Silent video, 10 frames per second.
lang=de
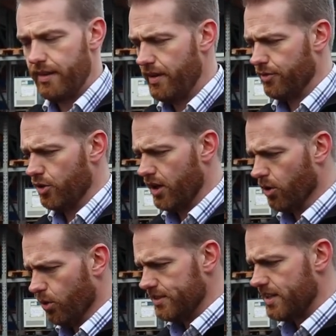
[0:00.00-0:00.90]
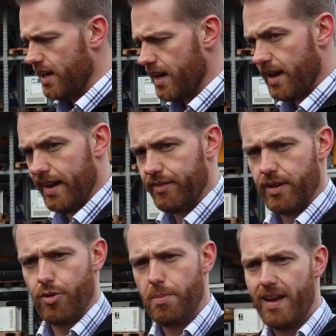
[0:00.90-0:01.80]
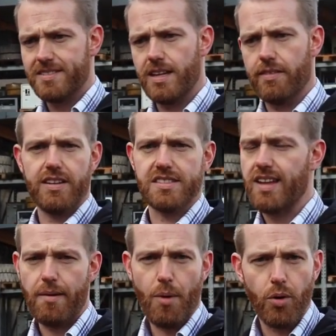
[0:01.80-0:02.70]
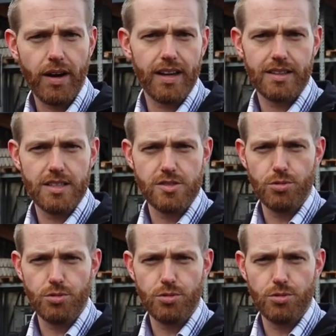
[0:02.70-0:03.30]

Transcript: Entweder von der Größe her, entweder vom Platz her, weil es das Anbaugerät nicht